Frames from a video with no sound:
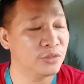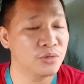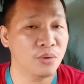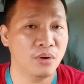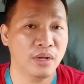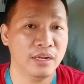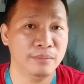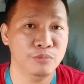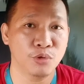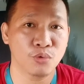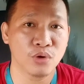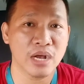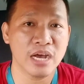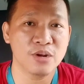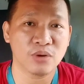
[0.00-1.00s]
So, oh, alam niyo
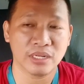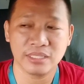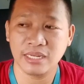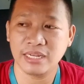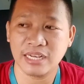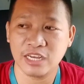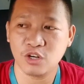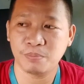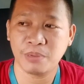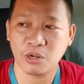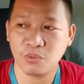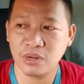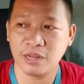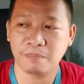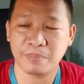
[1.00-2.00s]
kung no. gaano kadelikado pag
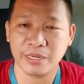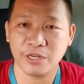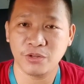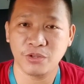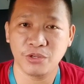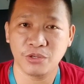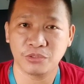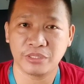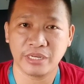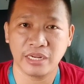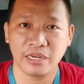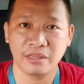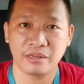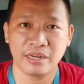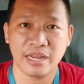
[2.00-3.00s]
walang preno yung
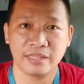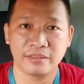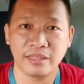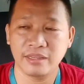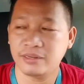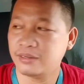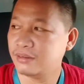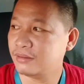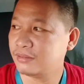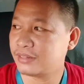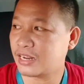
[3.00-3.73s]
trailer natin.